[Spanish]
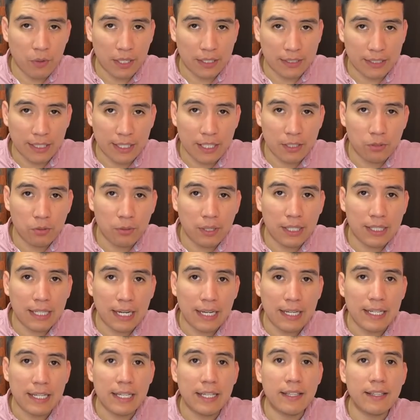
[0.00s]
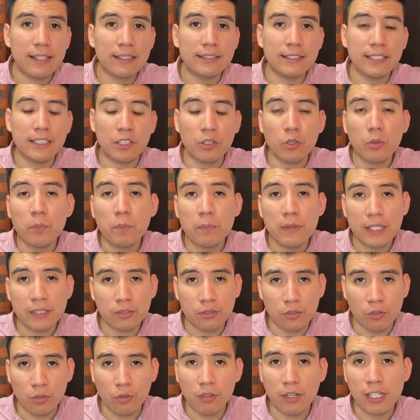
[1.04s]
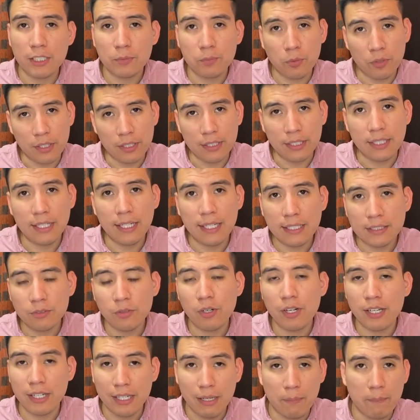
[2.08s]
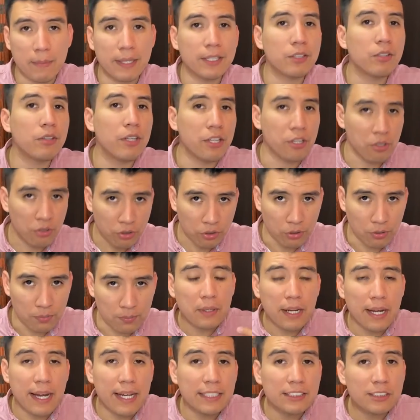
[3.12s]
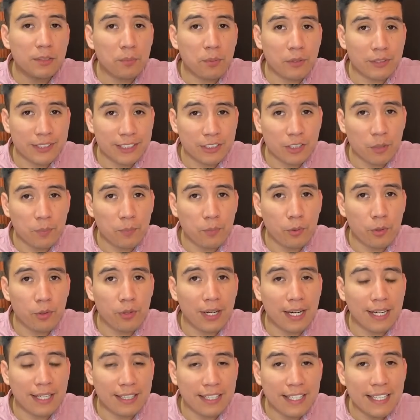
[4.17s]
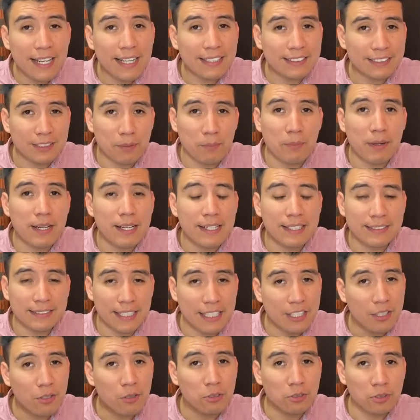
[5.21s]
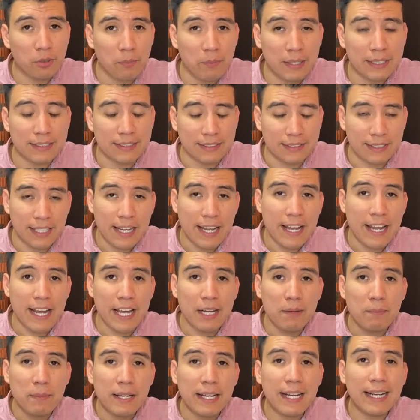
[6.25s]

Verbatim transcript: que tiene tu canal y de si cumples o no con las políticas o el reglamento de YouTube. Este proceso puede durar días, semanas e incluso meses. En mi